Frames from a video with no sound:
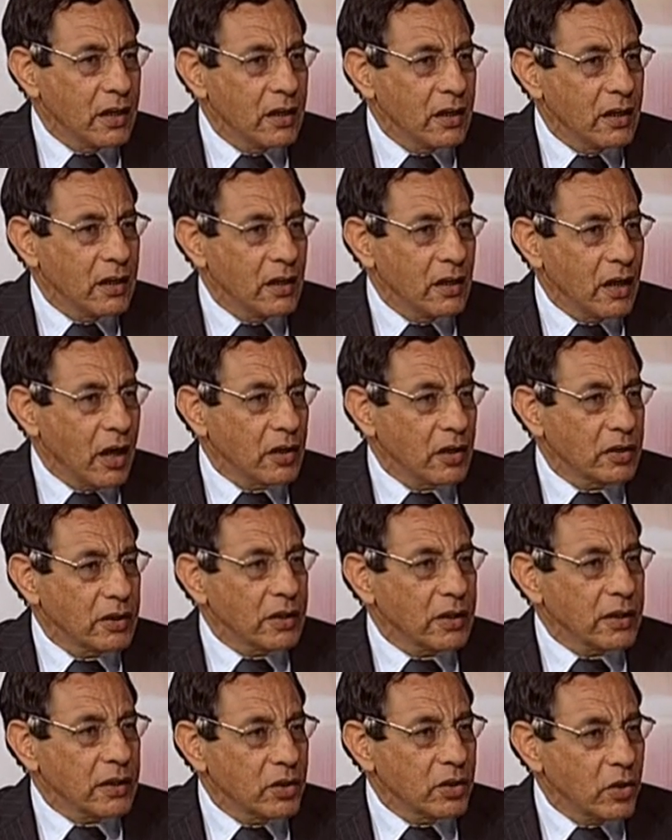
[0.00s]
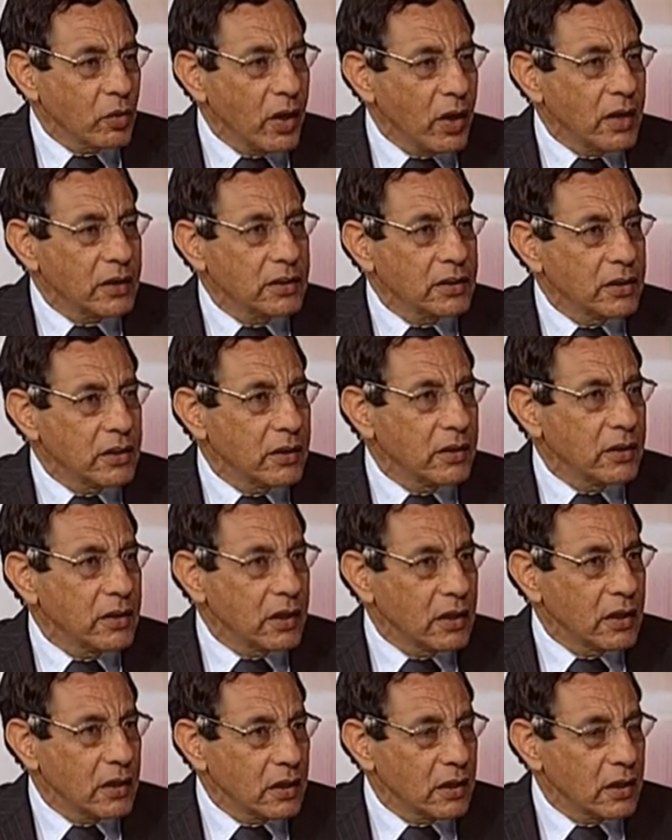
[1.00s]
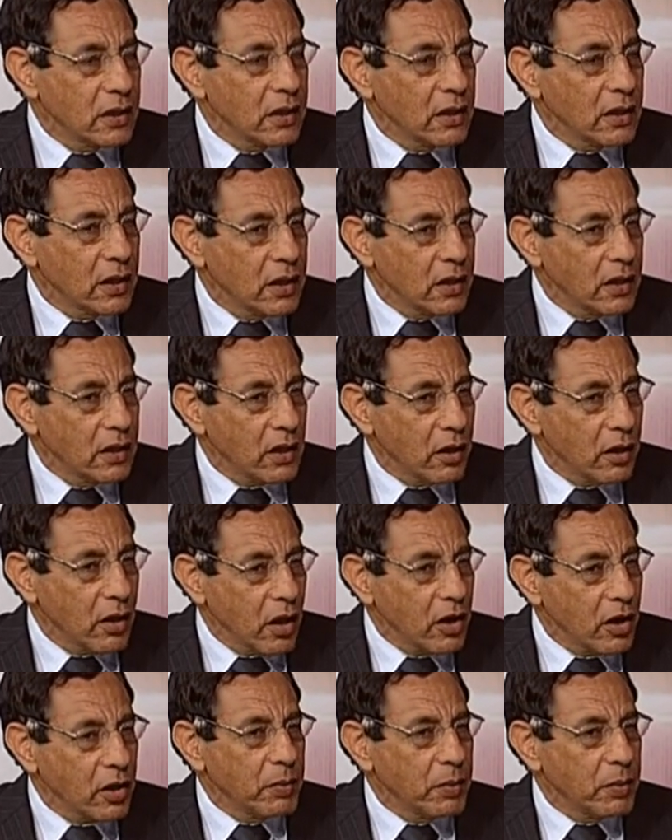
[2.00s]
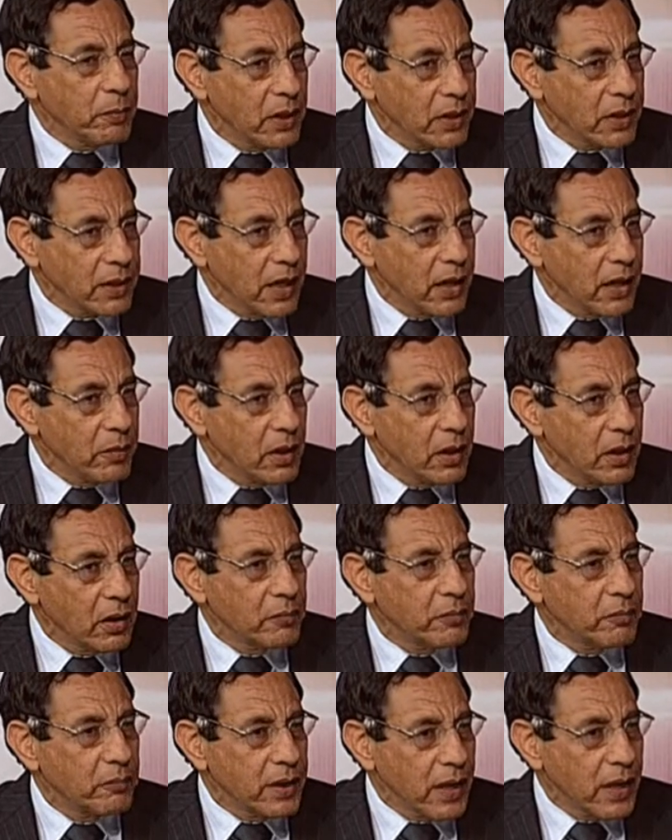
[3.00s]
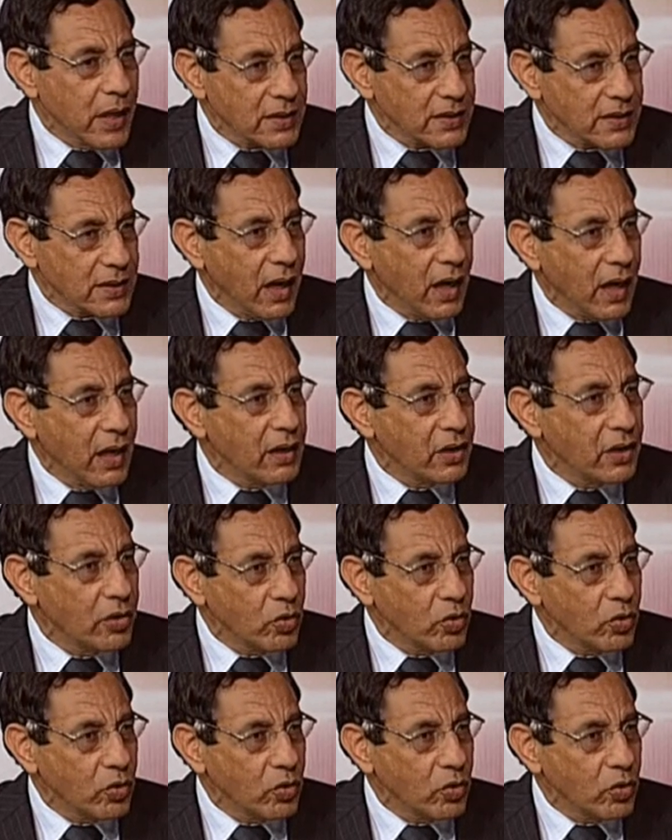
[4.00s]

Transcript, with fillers: آه، حضرتك دلوقتي الغرب بالكامل بيسعى